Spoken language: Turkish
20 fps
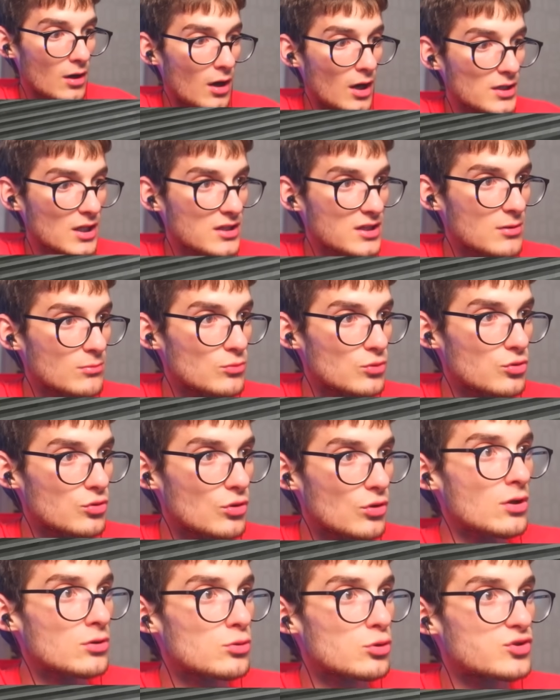Al attım dur.
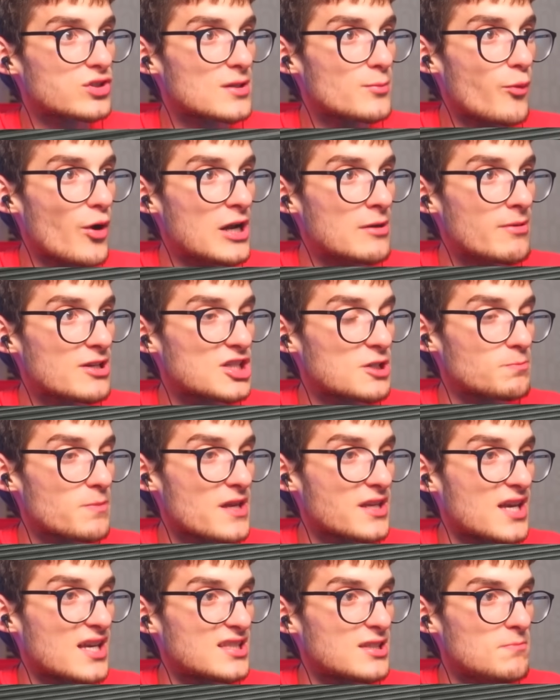Dostlarım bu elmas
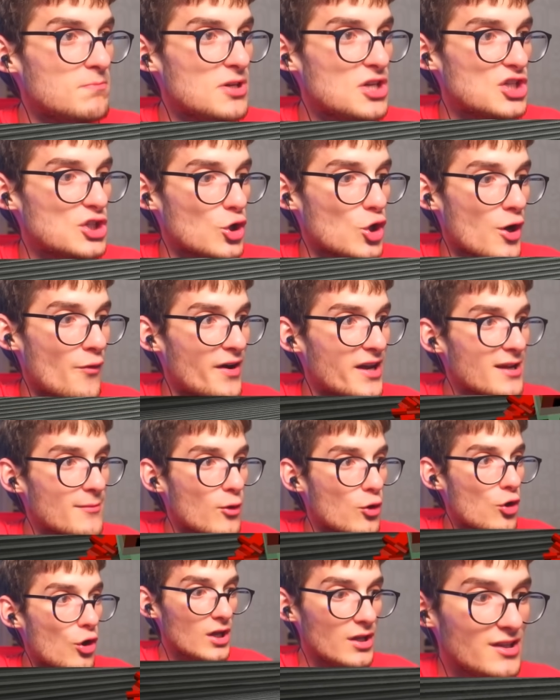çipler kesin bir işe yarıyor var ya
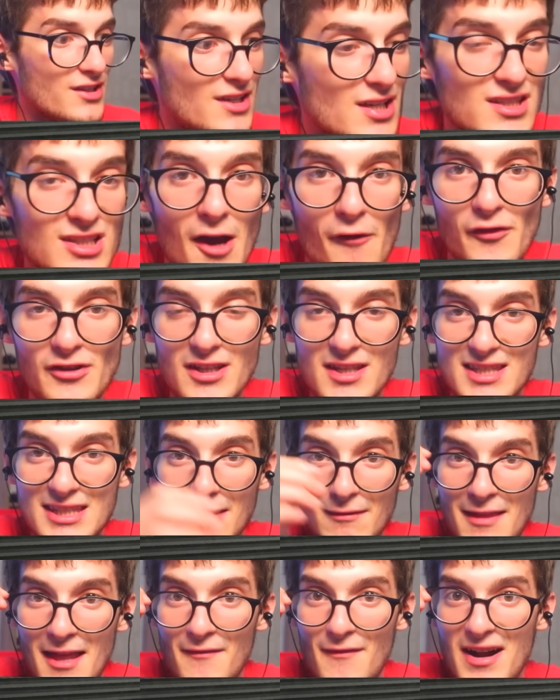bak o. İkiz kafalı
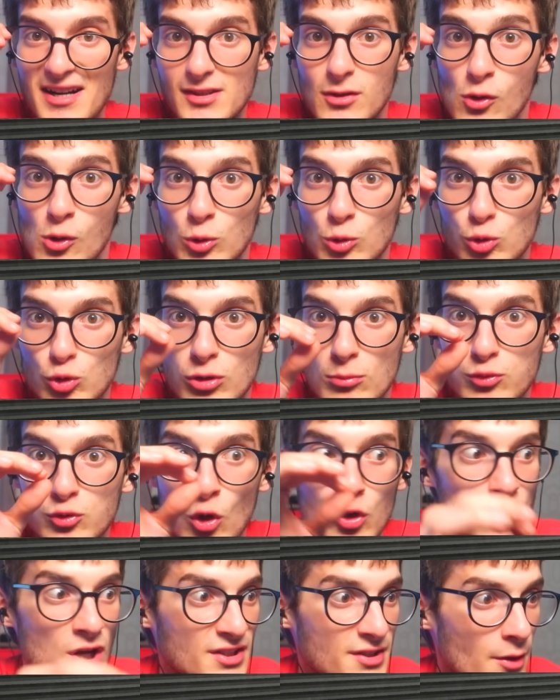Steve'ler vardı ya öldürdüğümüz
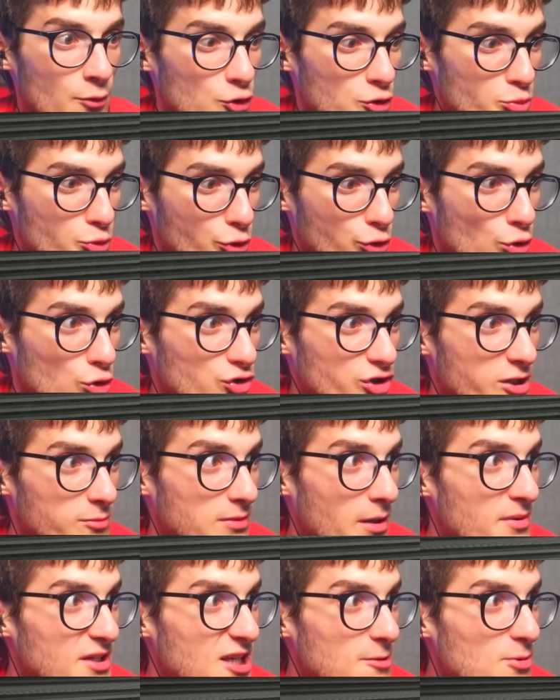onlardan düşmüştü
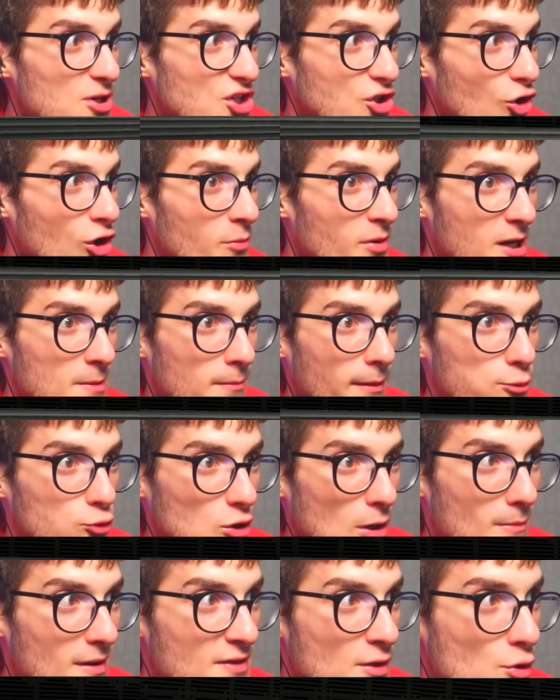dostlarım. Demek ki bir işe yarıyor bakın
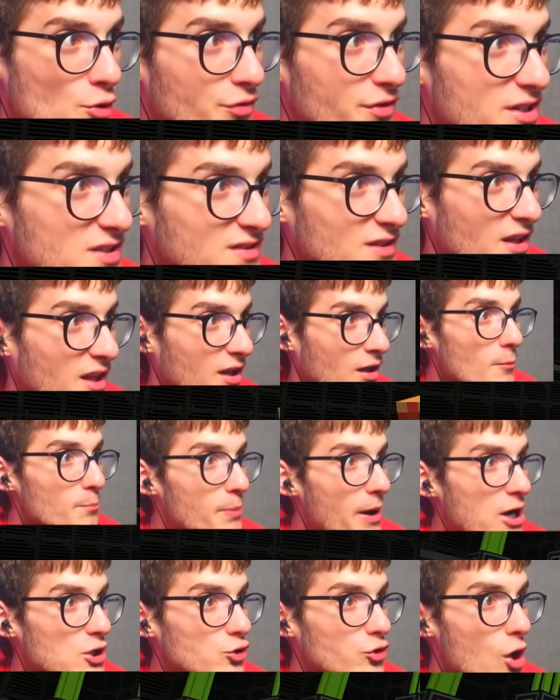babişan benden onları istedi.
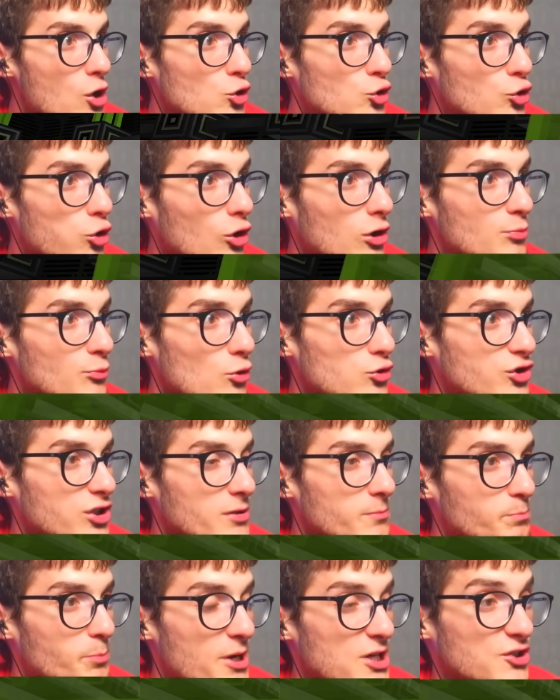Ben şu an şokum
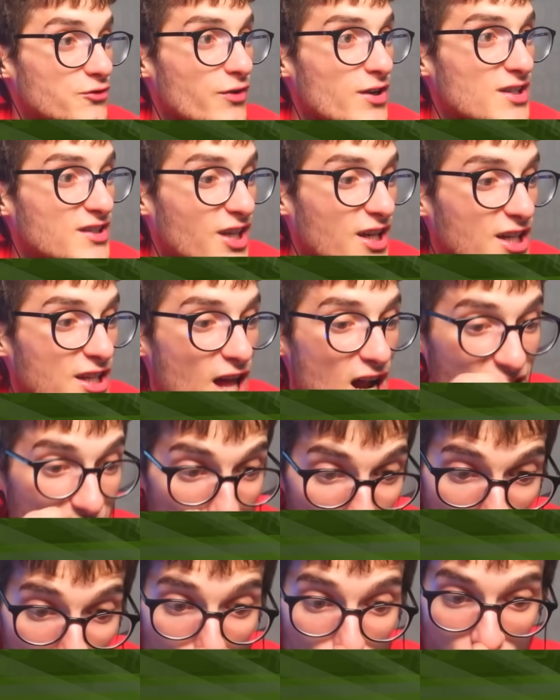dostlarım. 5 ve inseni
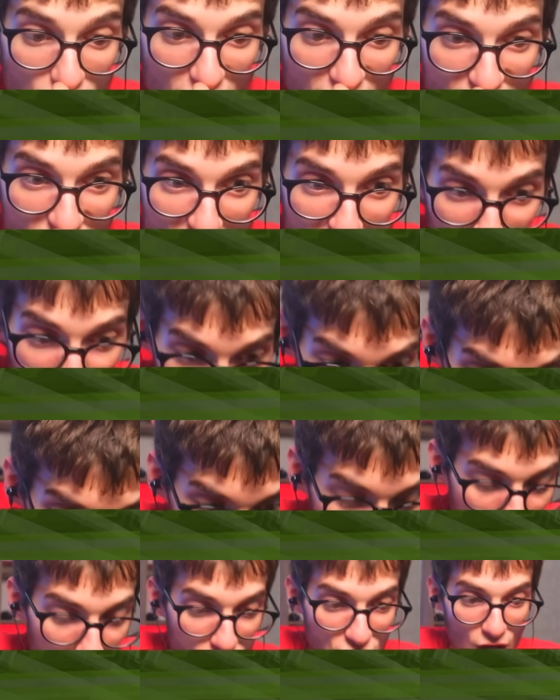nereden bulmuş da Chris buraya
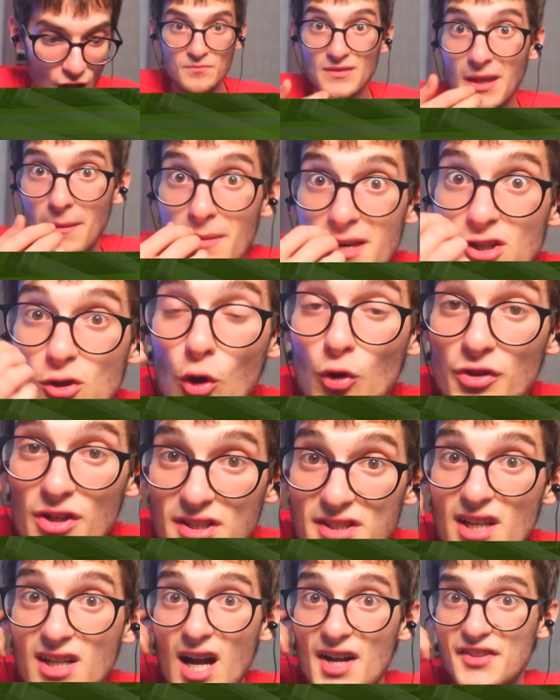getirmiş. Demek ki
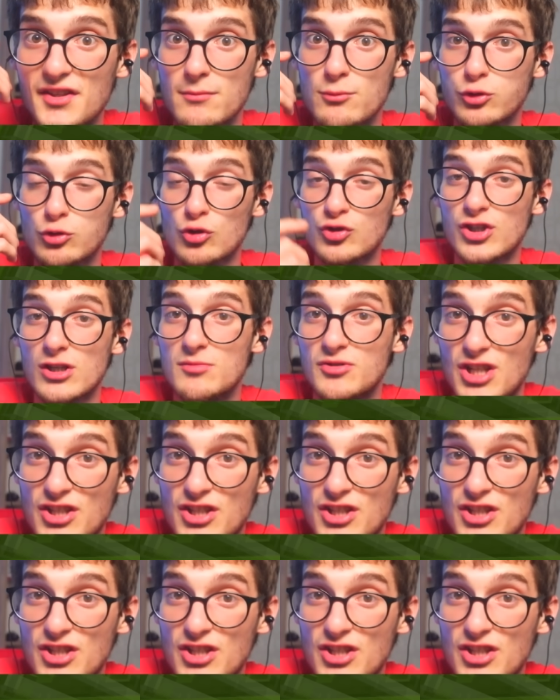onları da kandırmış dostlarım.